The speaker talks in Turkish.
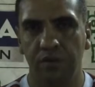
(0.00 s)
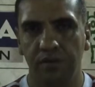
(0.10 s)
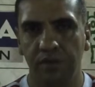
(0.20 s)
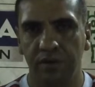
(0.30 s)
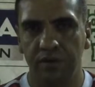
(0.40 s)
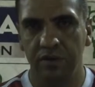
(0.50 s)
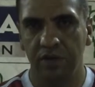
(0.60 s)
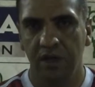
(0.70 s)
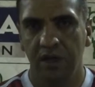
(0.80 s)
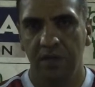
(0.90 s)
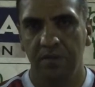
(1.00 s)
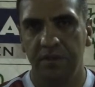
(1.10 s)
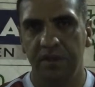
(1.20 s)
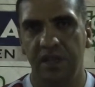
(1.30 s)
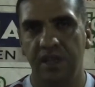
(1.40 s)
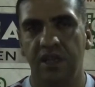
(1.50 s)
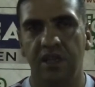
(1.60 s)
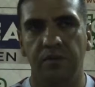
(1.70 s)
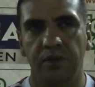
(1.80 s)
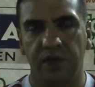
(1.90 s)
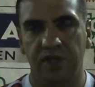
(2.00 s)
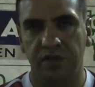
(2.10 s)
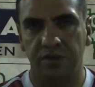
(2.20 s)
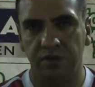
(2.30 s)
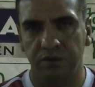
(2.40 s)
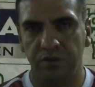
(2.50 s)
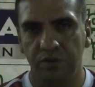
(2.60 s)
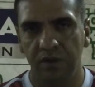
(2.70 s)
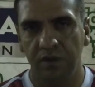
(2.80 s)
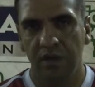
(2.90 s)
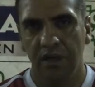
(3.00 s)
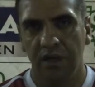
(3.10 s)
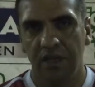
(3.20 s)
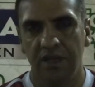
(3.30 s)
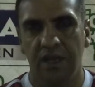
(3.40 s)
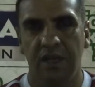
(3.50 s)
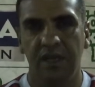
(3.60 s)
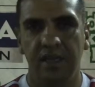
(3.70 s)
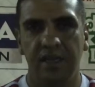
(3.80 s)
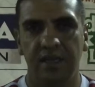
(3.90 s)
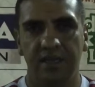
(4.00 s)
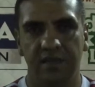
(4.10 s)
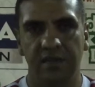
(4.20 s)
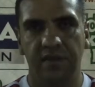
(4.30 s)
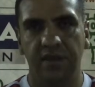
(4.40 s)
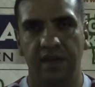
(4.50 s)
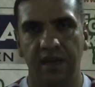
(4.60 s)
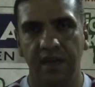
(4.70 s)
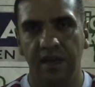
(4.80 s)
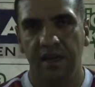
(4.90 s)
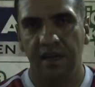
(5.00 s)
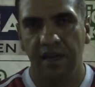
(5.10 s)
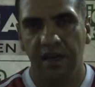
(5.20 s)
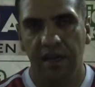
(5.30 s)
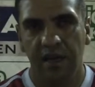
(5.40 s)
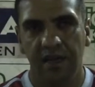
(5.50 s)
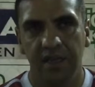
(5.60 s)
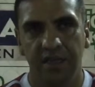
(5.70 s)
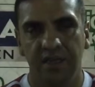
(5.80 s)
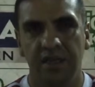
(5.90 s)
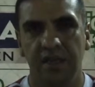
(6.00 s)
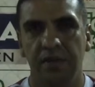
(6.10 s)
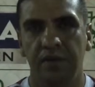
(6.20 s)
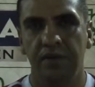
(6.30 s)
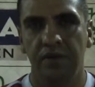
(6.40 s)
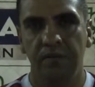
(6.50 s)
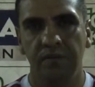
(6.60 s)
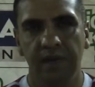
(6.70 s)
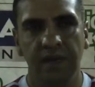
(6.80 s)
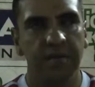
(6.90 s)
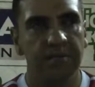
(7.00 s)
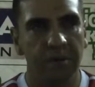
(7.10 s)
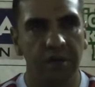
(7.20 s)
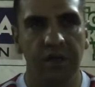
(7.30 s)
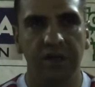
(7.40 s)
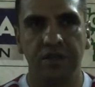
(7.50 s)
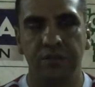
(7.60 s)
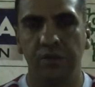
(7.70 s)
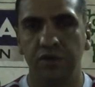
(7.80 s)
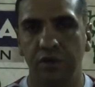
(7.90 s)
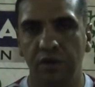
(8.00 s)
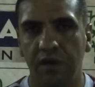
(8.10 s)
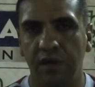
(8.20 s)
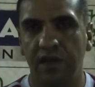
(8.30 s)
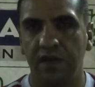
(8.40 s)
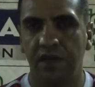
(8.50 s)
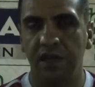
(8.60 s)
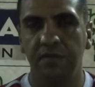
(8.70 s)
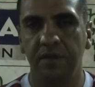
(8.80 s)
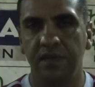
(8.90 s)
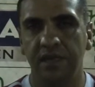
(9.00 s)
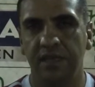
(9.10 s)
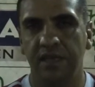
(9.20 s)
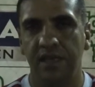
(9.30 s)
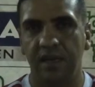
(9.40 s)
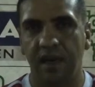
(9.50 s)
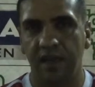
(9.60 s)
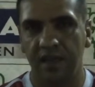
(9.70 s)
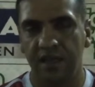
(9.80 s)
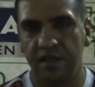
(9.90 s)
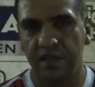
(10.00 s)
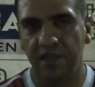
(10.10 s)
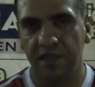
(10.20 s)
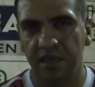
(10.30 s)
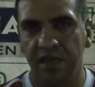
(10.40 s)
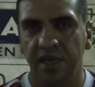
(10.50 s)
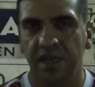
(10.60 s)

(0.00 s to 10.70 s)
olduğunu biliyoruz. Biz de iyi takım olarak çıkıyoruz bugün. İnşallah lige zevk katarlar. Arkadaşları tebrik ediyorum ve böyle sponsor olarak takımları destekleyen arkadaşlara da